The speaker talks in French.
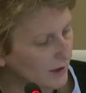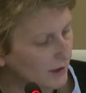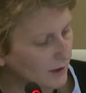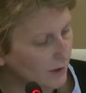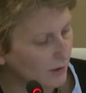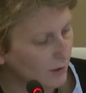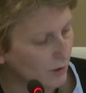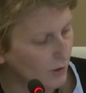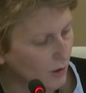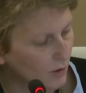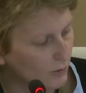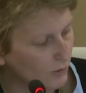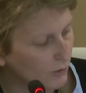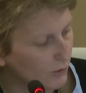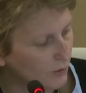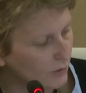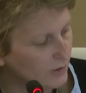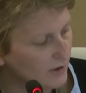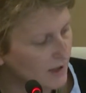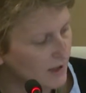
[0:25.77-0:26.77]
et
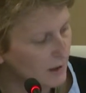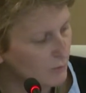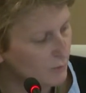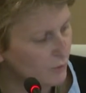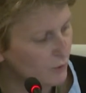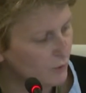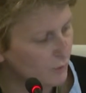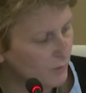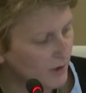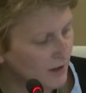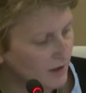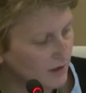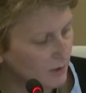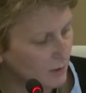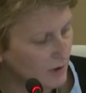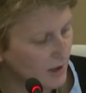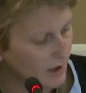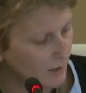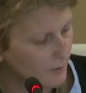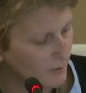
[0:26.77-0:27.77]
en Rhône-Alpes plus
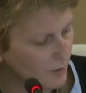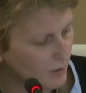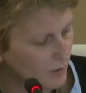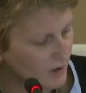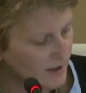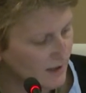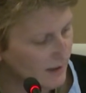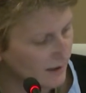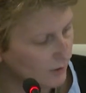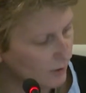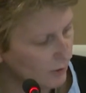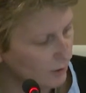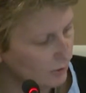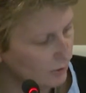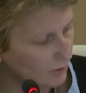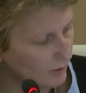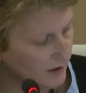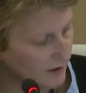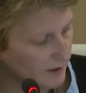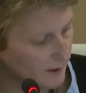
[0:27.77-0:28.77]
particulièrement les
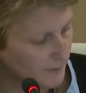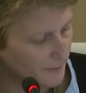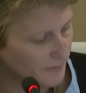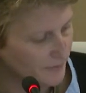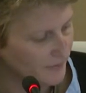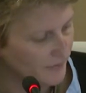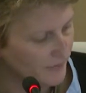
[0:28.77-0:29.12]
accorderies.